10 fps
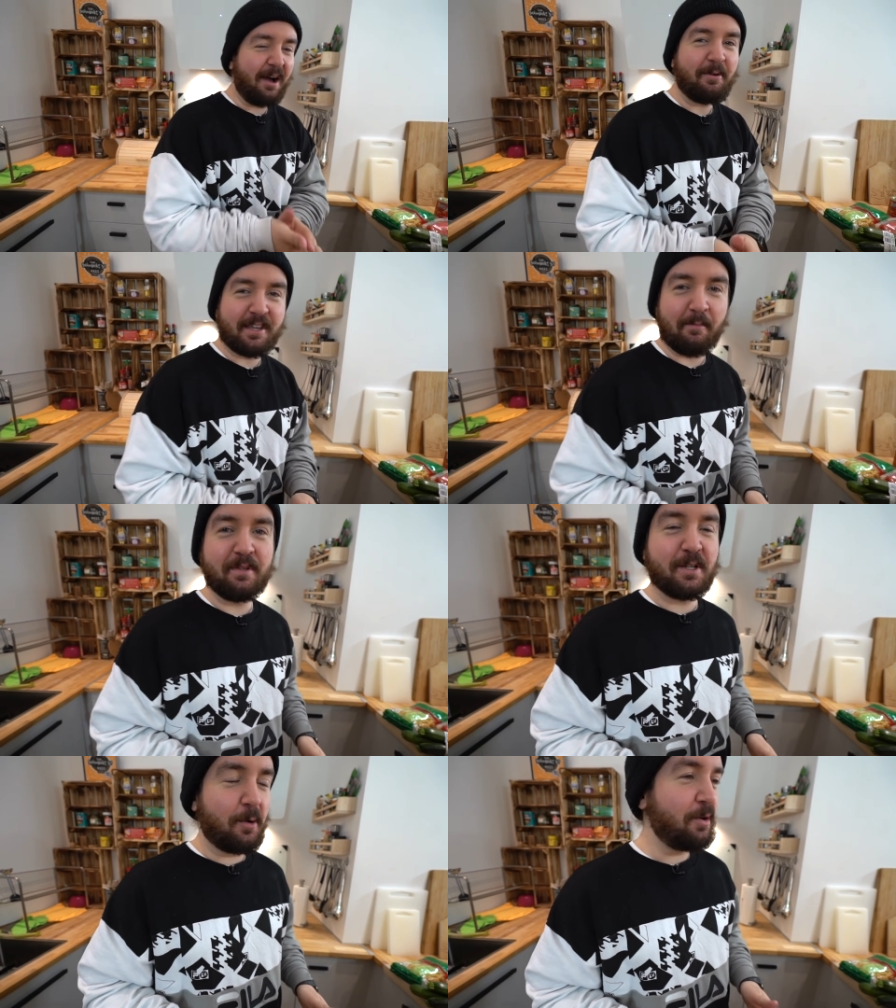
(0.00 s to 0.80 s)
Aber ich habe ein
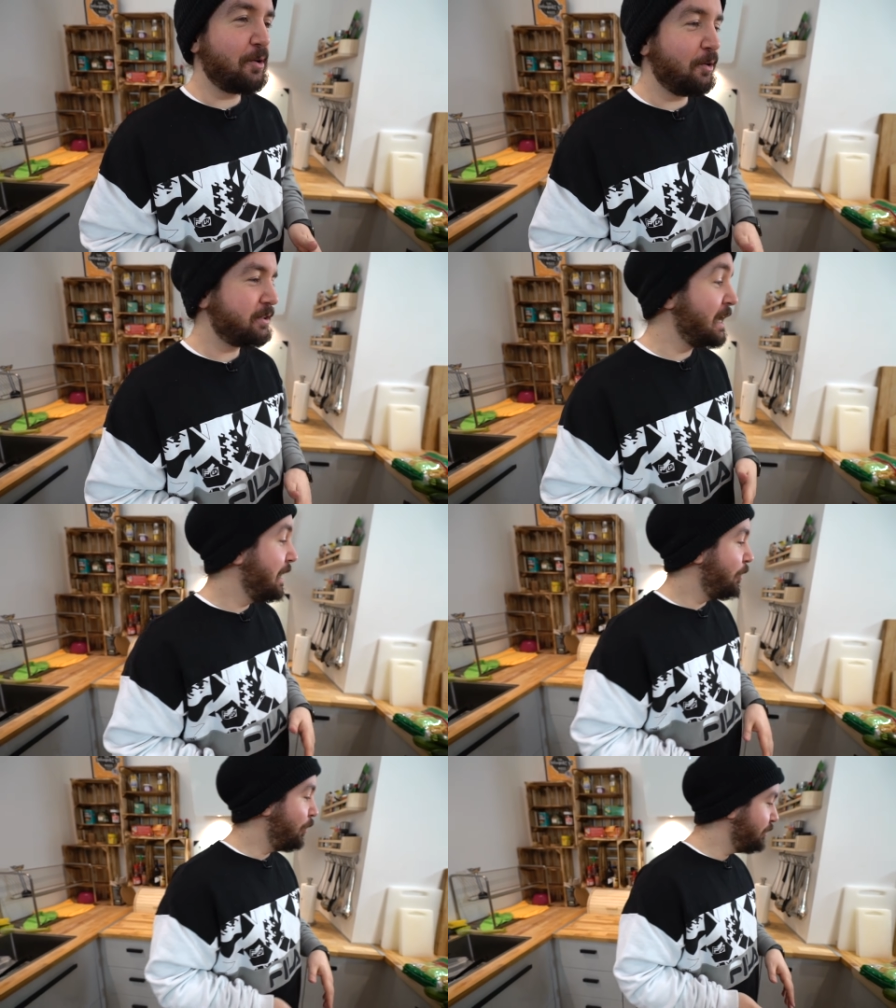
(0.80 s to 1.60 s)
bisschen rumgeguckt
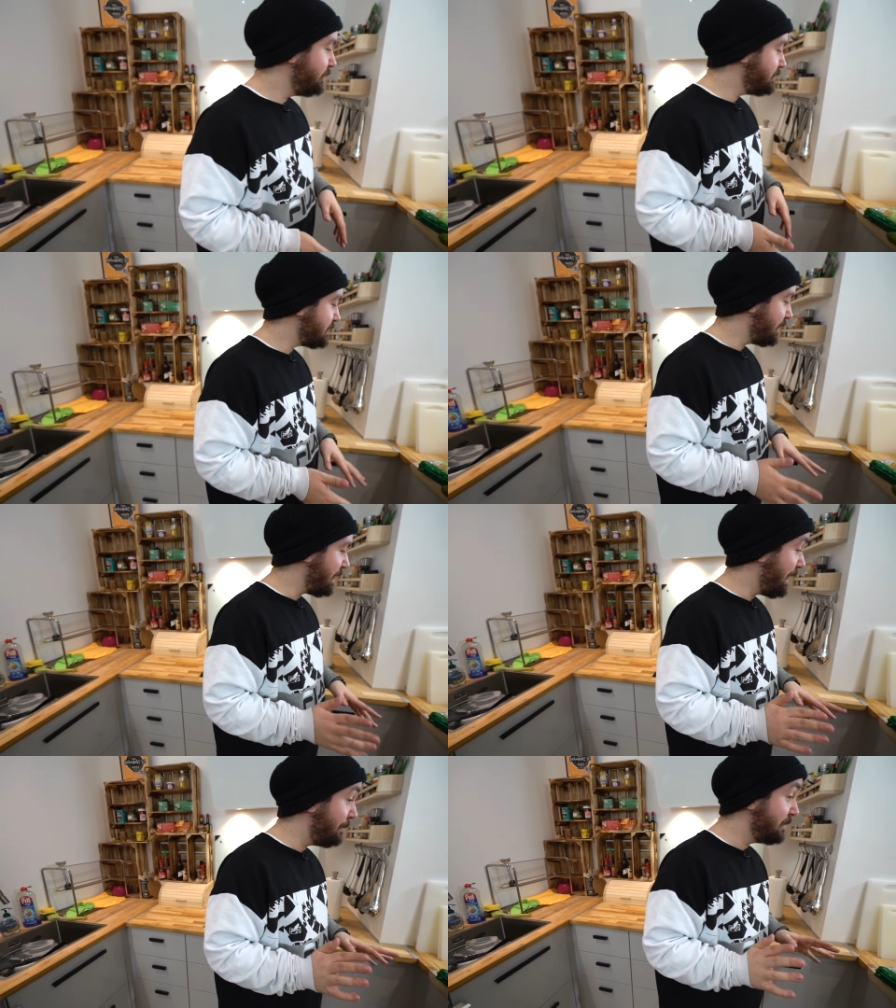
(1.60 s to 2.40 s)
und äh,
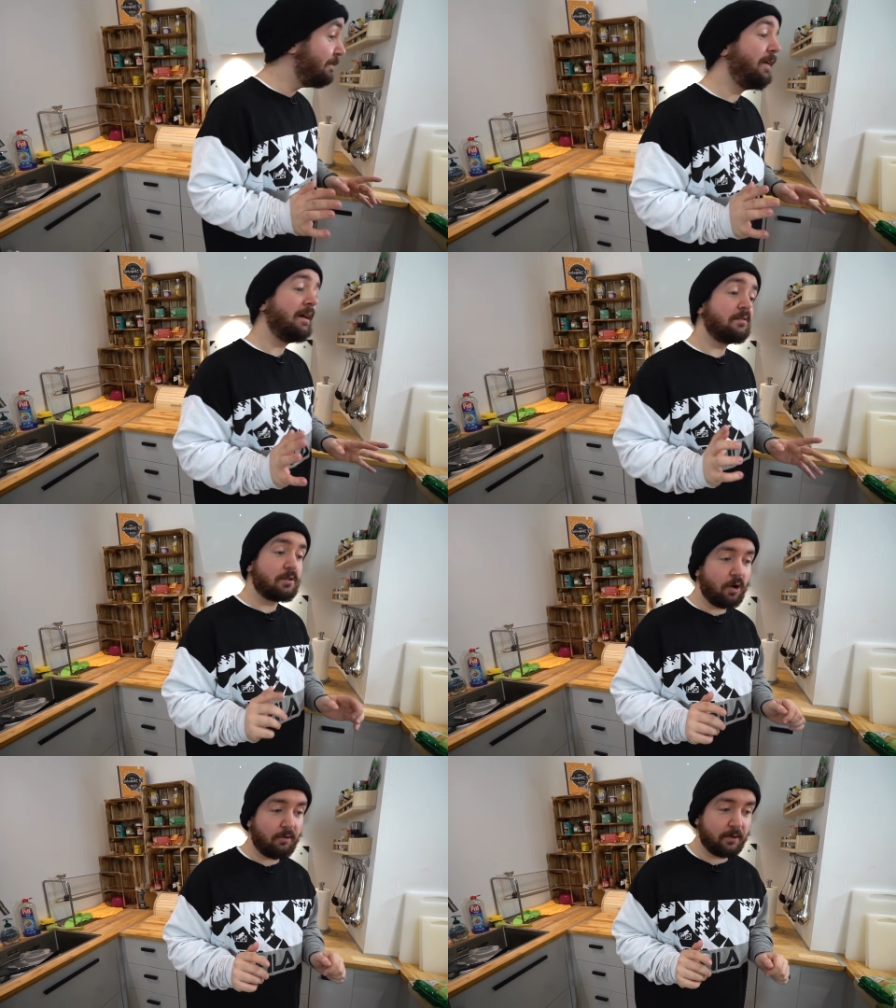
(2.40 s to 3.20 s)
habe diverse
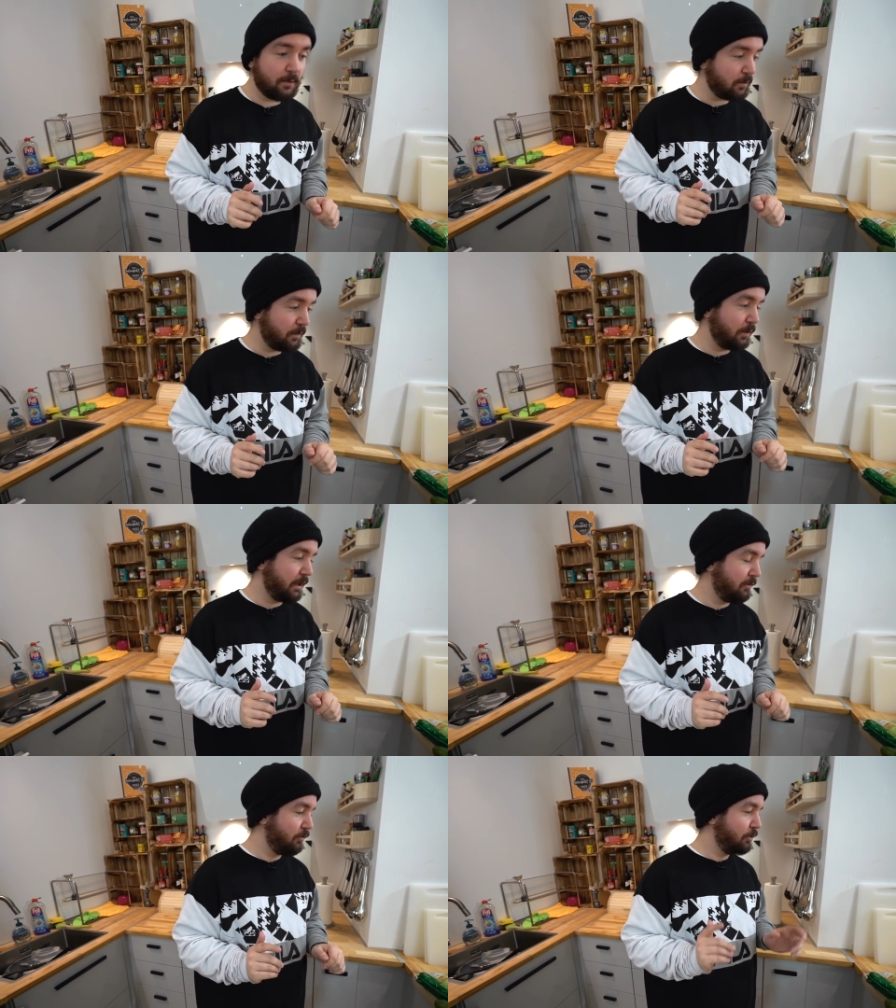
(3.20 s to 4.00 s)
Kochvideos von
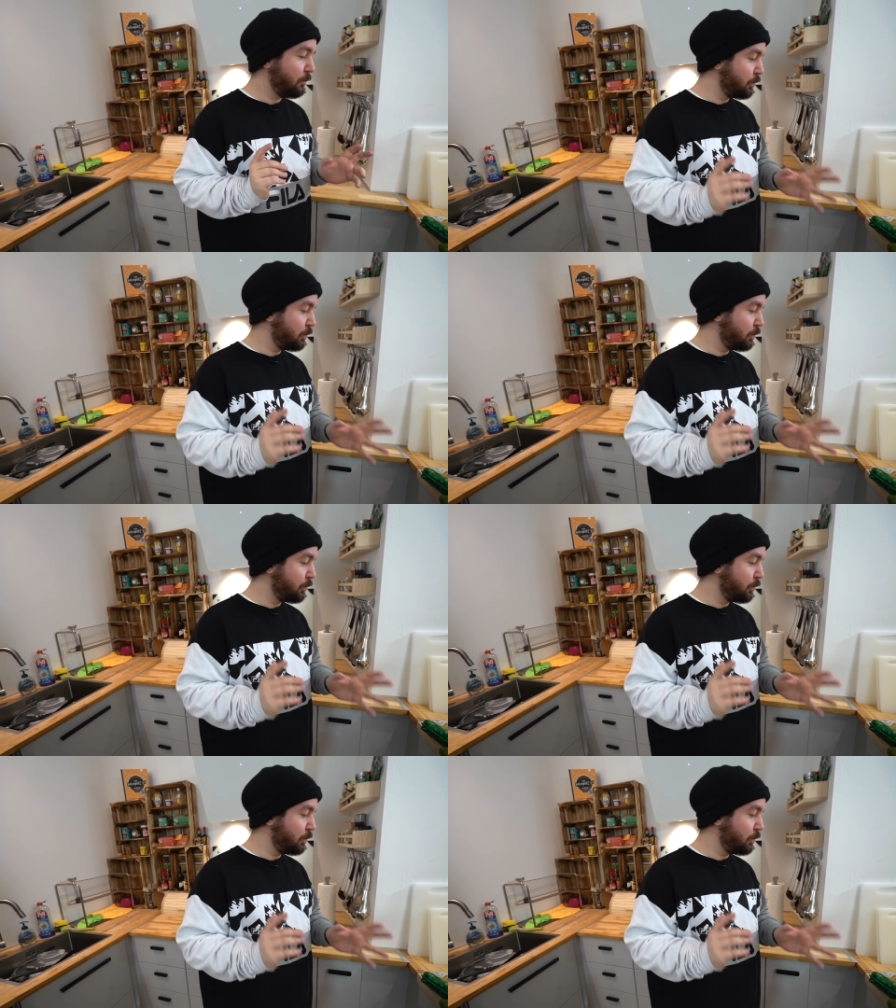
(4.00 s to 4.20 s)
Julia gefunden.